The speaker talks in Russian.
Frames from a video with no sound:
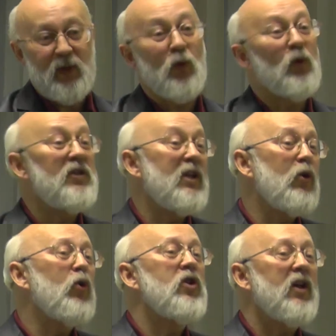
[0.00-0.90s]
поскольку те не
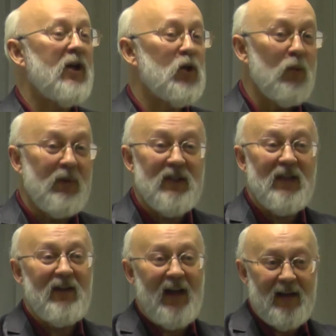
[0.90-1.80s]
очень хорошо
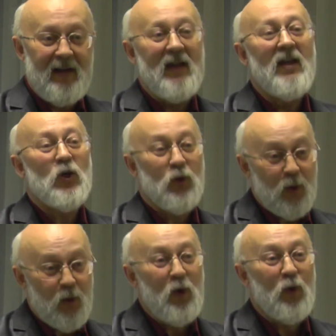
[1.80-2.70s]
представляли, что
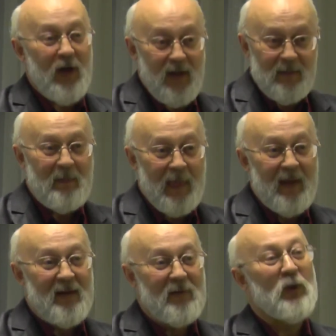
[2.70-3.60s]
такое Урал,
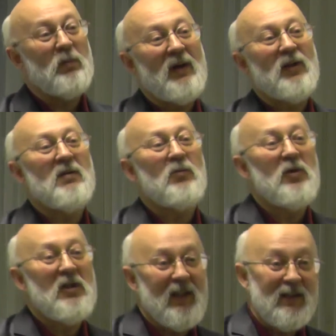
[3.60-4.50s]
вот
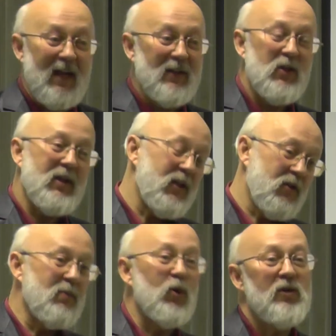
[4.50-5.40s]
поэтому иногда
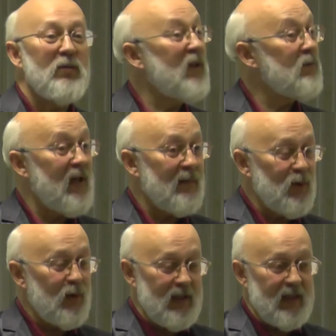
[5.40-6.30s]
иностранцев можно было бы и
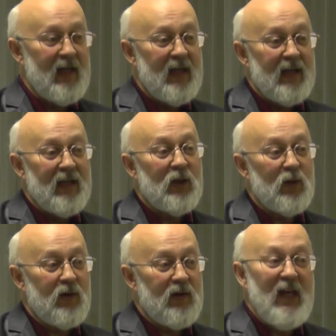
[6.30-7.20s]
обдурить.
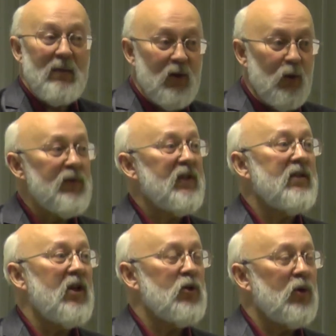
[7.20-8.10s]
Но я могу вам
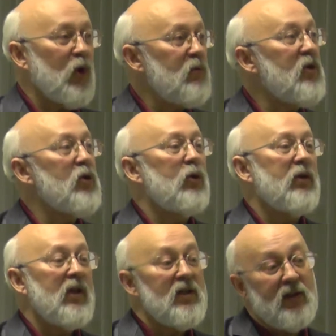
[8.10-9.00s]
сказать, что кроме
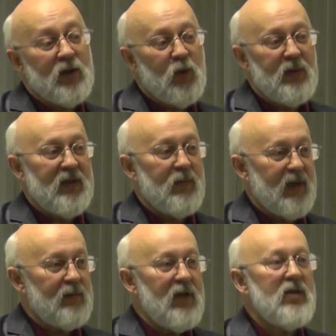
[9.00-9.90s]
золота и золотопенной
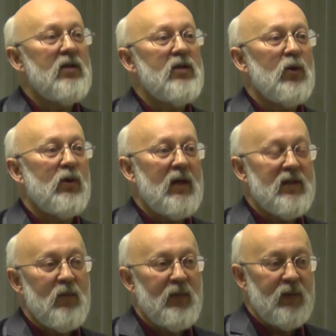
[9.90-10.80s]
промышленности,
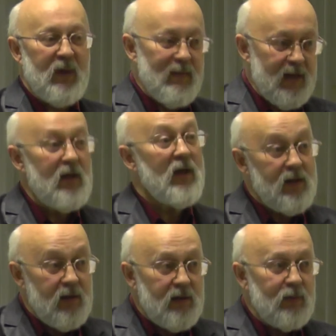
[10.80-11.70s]
уральские предприниматели,
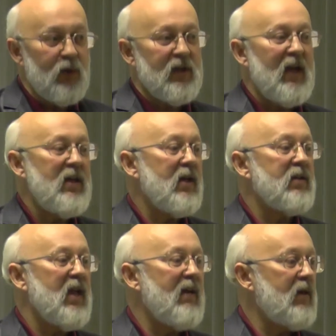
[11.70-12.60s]
екатеринбургские, они
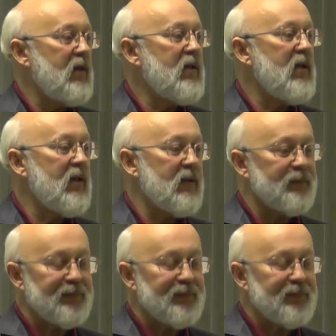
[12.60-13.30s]
оставили след